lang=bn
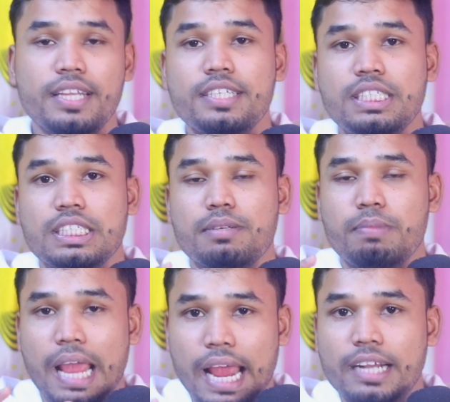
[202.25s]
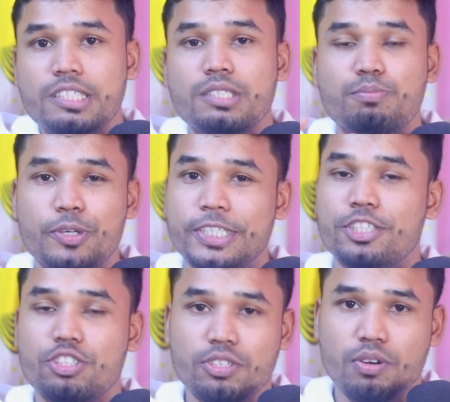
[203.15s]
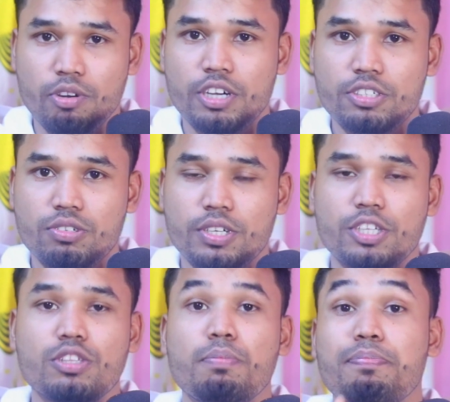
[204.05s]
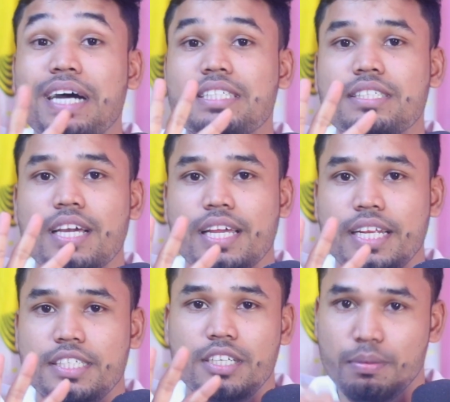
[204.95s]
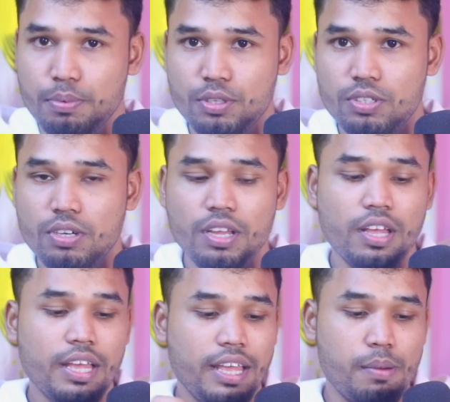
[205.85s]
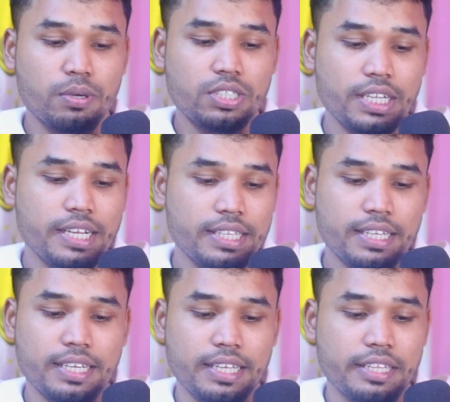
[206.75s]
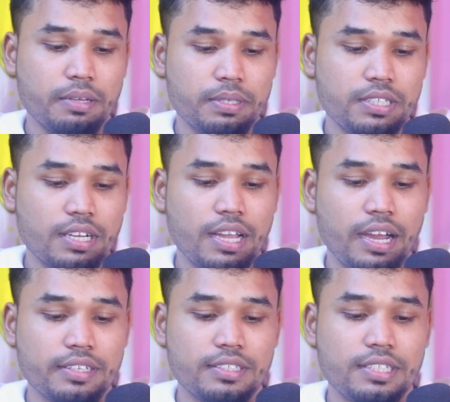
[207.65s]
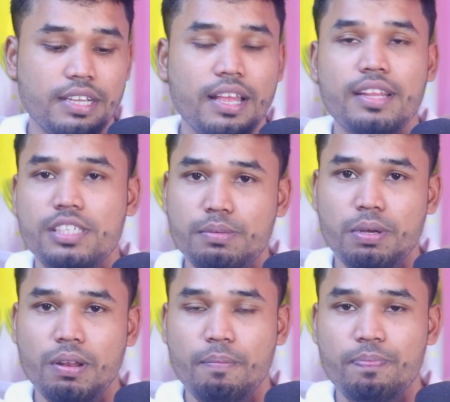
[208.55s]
ইনস্ট্রিম অ্যাডস মনিটাইজেশন করার জন্য কিন্তু পাঁচটা ক্রাইটেরিয়া প্রয়োজন এবং সেইখান থেকে দেখতে পাচ্ছেন কান্ট্রি এলিজিবল